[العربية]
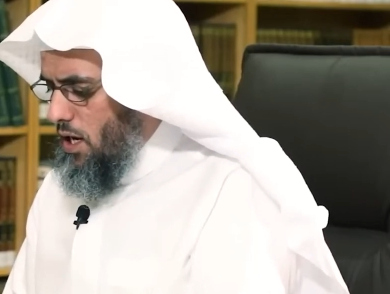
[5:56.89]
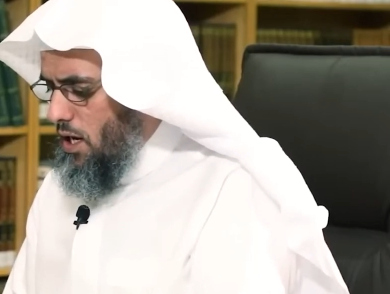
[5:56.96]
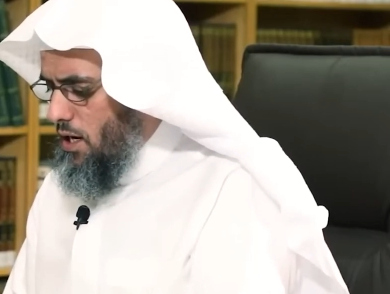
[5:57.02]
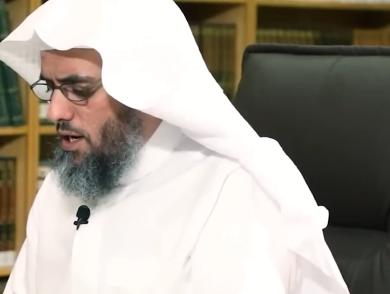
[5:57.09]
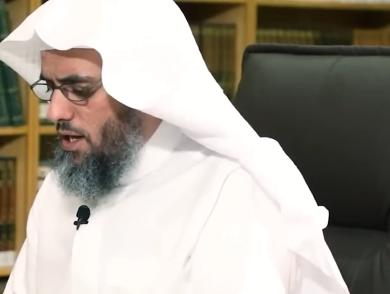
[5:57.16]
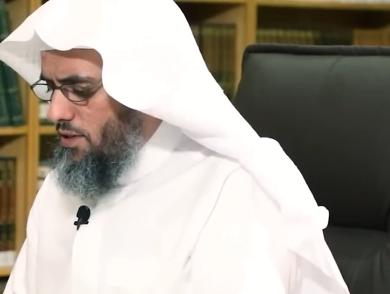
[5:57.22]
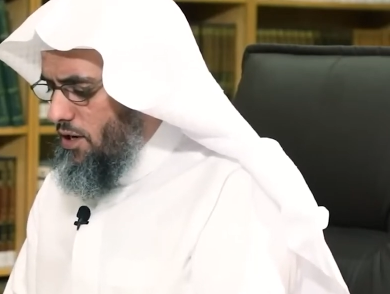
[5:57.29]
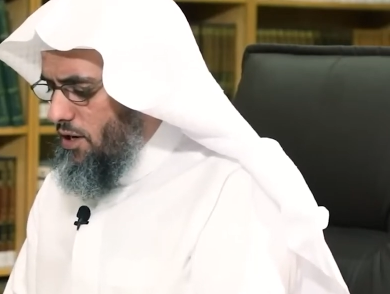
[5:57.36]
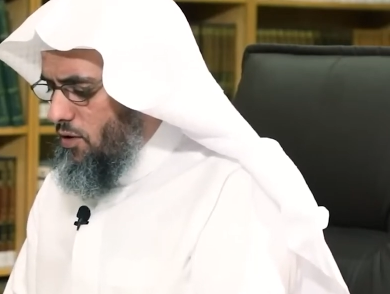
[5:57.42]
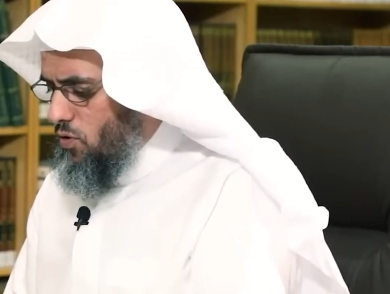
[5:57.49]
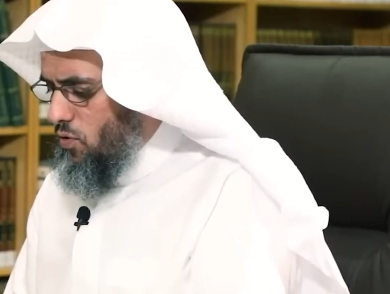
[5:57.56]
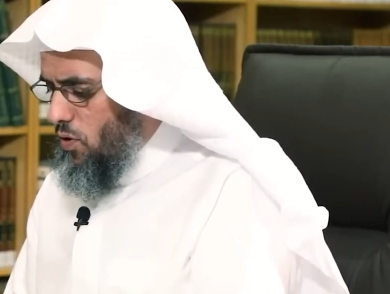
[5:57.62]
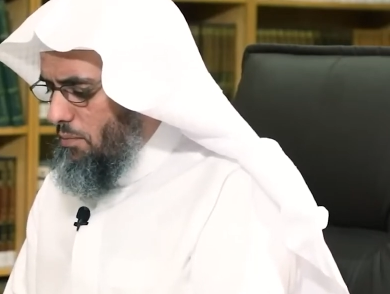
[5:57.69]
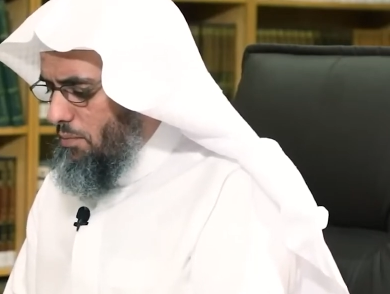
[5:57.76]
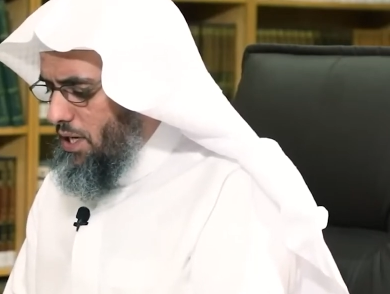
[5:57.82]
الذي
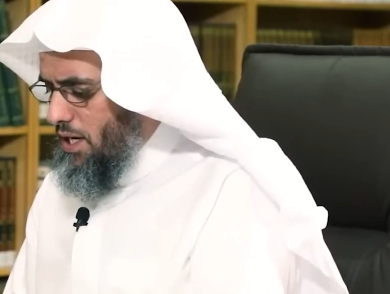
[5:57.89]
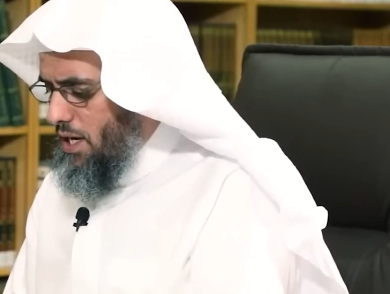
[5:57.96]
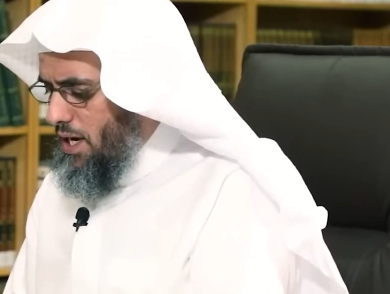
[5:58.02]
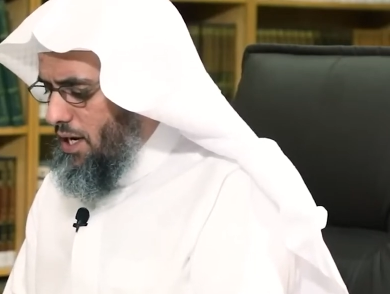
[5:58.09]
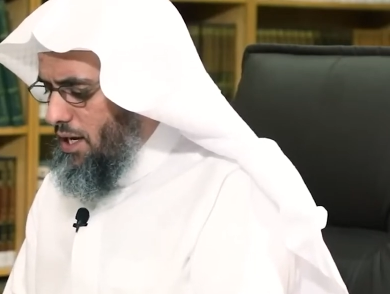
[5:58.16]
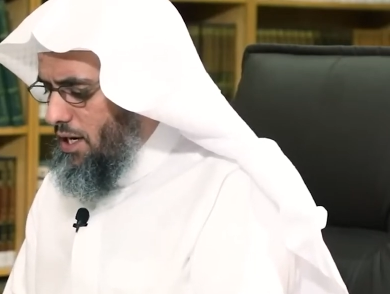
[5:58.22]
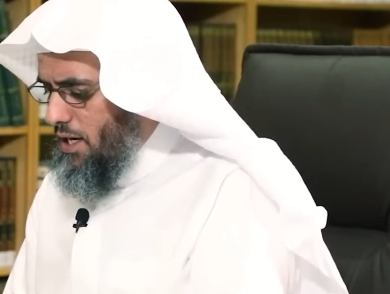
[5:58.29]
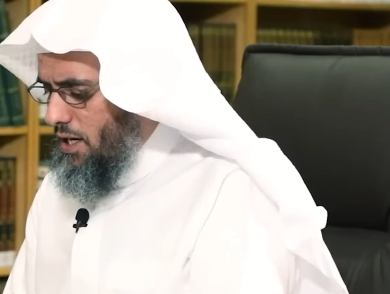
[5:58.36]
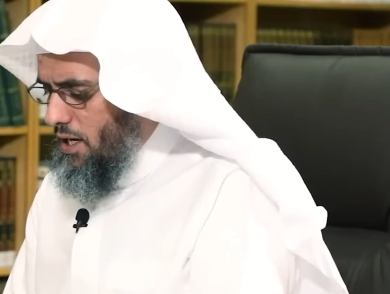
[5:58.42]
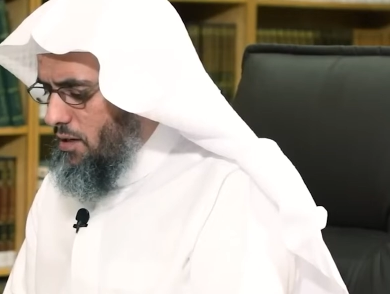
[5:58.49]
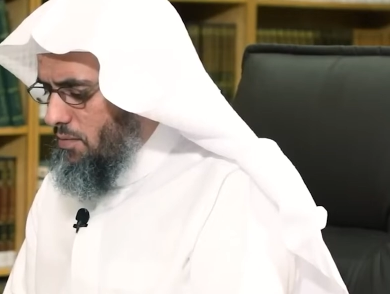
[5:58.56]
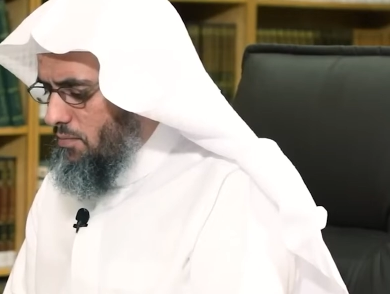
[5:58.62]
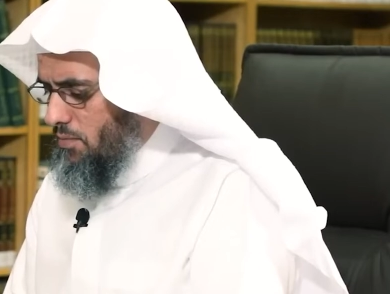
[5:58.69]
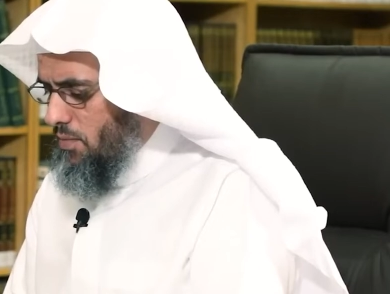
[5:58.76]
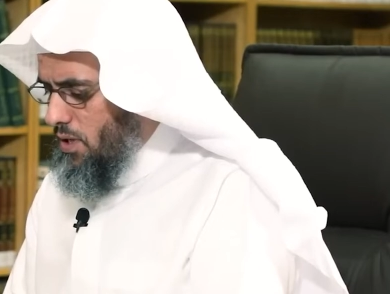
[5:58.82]
هو من اهل
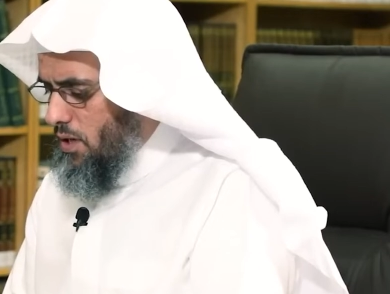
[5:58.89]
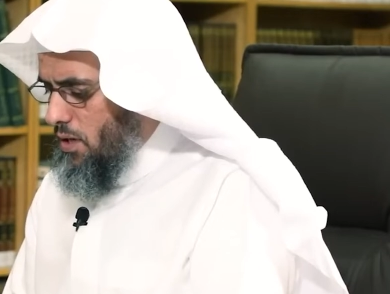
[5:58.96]
العلم